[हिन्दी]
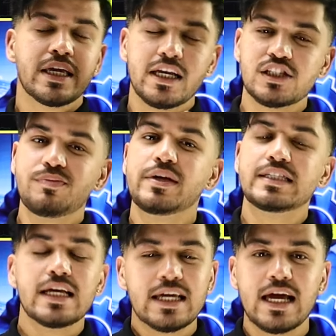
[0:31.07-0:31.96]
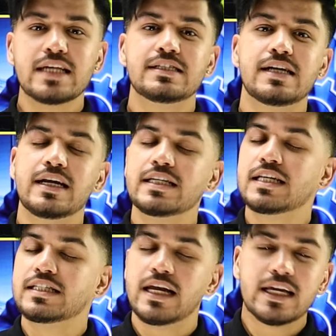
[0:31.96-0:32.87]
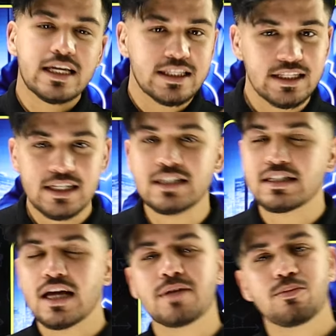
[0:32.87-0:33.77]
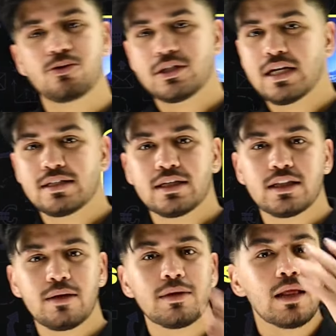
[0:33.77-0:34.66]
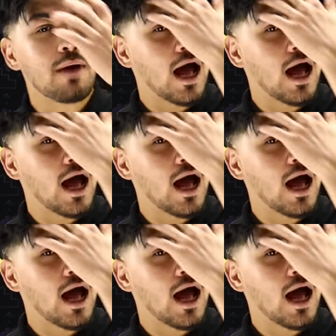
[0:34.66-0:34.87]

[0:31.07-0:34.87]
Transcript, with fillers: कि इसमें से केस स्टडीज ना जाने कितनी सारी पूछी जा सकती है मतलब